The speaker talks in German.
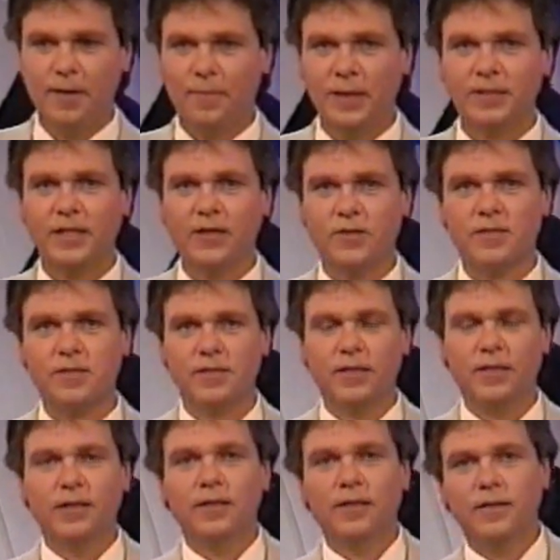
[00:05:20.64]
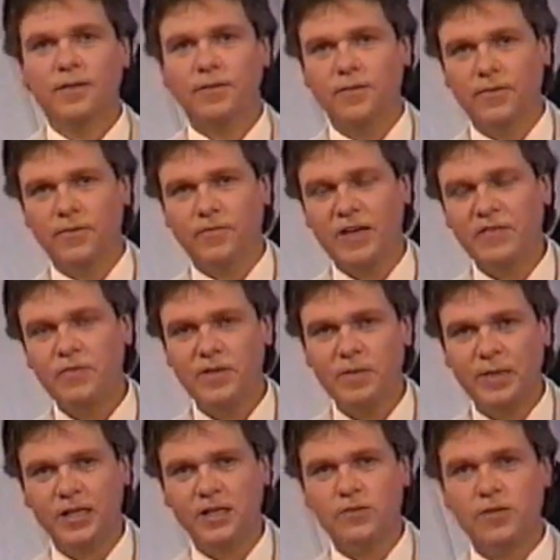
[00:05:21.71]
Matthäus. Werfen wir wieder
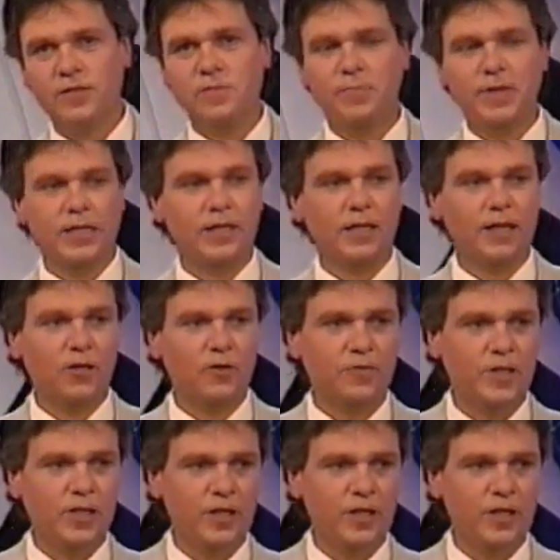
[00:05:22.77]
mal ganz kurz einen Blick auf